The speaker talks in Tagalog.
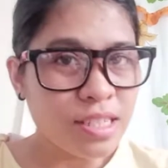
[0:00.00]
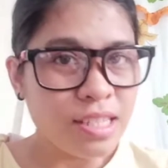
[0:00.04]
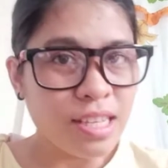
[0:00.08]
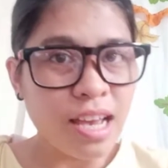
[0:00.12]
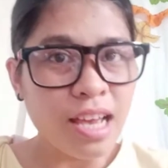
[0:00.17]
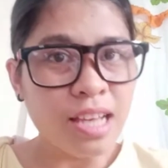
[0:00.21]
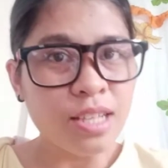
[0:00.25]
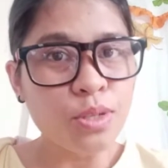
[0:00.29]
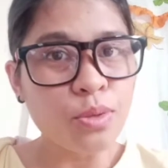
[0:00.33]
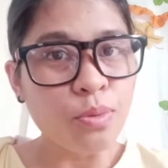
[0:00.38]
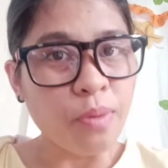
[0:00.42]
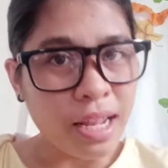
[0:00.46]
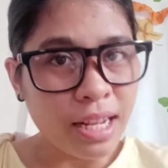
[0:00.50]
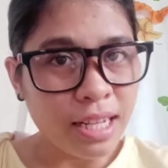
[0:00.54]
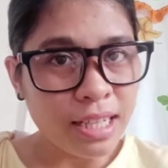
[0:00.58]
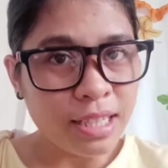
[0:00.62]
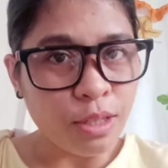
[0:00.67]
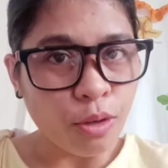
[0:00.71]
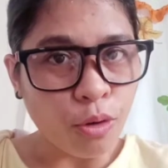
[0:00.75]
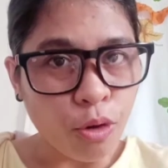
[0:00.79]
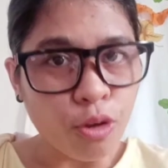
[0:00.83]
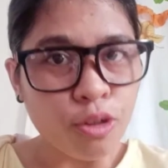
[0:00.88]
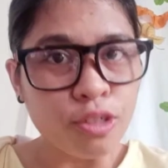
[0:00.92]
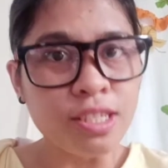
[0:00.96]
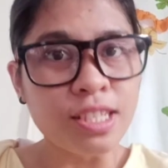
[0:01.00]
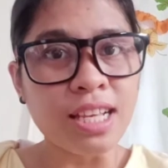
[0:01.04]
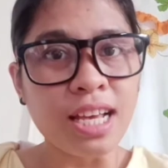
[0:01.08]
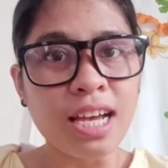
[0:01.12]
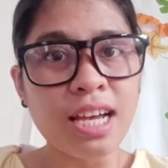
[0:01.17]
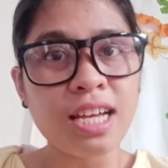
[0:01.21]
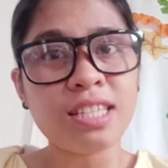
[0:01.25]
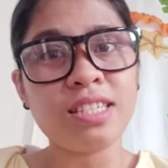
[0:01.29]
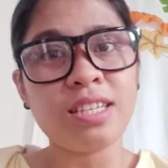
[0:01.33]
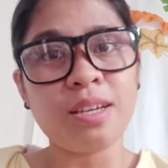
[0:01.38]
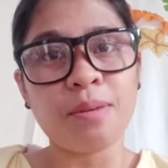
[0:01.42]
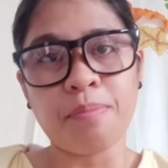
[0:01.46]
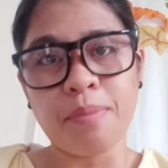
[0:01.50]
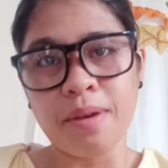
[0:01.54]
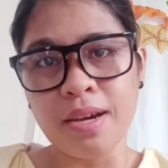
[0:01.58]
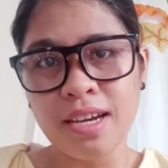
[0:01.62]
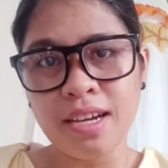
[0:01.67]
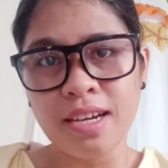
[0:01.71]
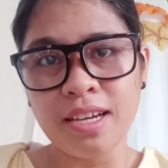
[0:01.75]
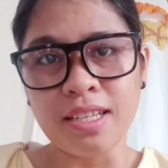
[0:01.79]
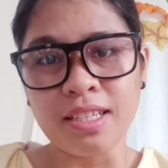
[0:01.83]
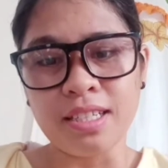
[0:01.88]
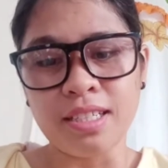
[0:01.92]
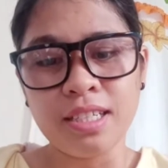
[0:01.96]
sa sweldo sa
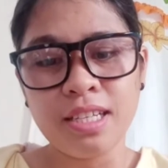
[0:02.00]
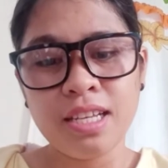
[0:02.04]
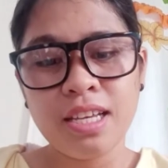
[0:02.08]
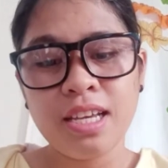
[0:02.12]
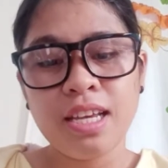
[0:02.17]
Japan.